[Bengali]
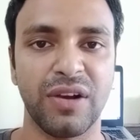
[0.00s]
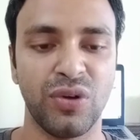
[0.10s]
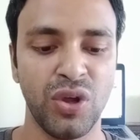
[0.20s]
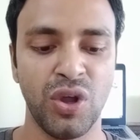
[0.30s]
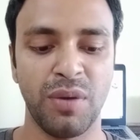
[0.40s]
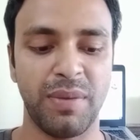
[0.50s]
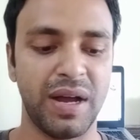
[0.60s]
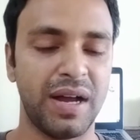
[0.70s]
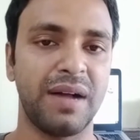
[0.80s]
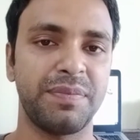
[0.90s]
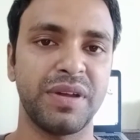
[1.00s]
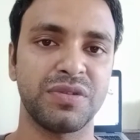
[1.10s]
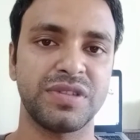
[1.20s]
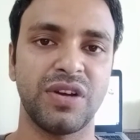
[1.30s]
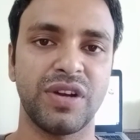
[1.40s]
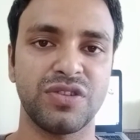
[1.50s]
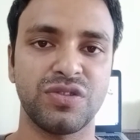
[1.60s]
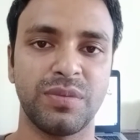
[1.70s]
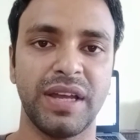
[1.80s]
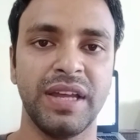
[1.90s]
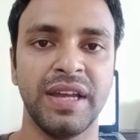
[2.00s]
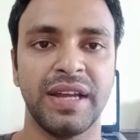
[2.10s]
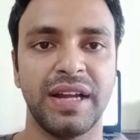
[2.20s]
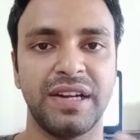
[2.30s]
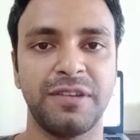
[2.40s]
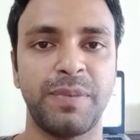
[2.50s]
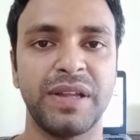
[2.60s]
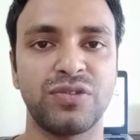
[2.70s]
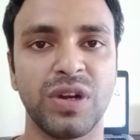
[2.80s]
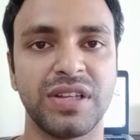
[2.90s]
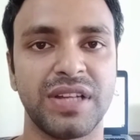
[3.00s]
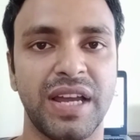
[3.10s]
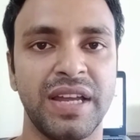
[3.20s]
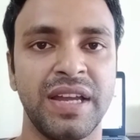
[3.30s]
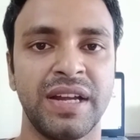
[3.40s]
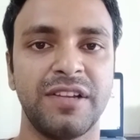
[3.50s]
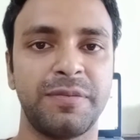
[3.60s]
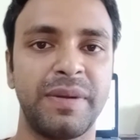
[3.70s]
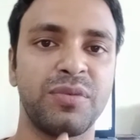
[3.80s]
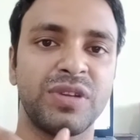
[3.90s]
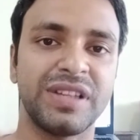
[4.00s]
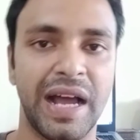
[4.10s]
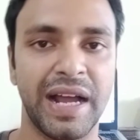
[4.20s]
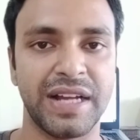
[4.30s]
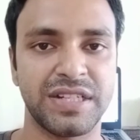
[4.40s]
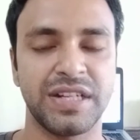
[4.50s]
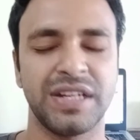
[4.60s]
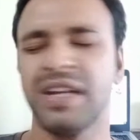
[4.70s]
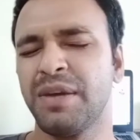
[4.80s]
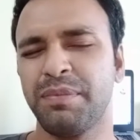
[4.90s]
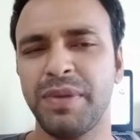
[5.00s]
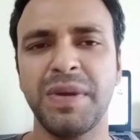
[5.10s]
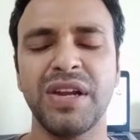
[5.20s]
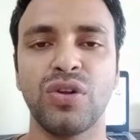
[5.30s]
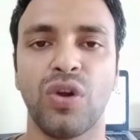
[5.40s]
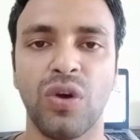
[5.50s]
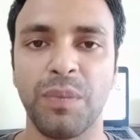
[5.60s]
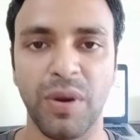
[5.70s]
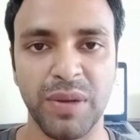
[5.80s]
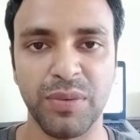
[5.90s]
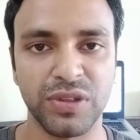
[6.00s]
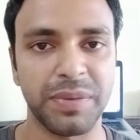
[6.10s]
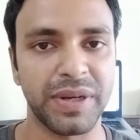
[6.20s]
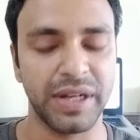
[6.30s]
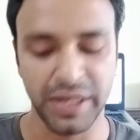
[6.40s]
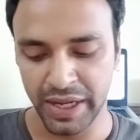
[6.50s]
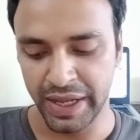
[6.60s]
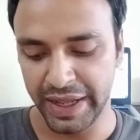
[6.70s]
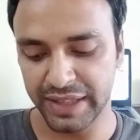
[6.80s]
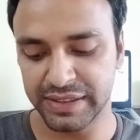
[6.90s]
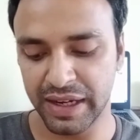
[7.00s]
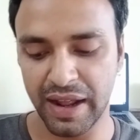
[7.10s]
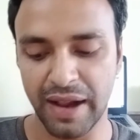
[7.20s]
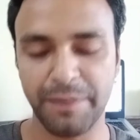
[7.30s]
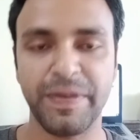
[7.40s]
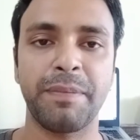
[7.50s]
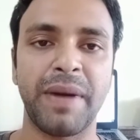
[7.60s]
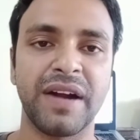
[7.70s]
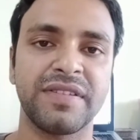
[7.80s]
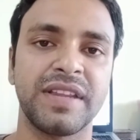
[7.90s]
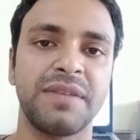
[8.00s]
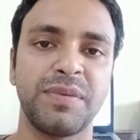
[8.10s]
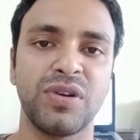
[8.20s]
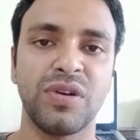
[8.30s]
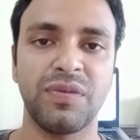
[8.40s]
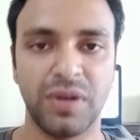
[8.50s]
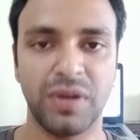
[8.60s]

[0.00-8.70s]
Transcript: গেল বা আপনার হচ্ছে অনেক সময় ডিসপ্লে চলে যায় ডিসপ্লের মধ্যে দাগ আসে বিভিন্ন রকম প্রবলেম হতে পারে এছাড়া আপনার পার্সের বিভিন্ন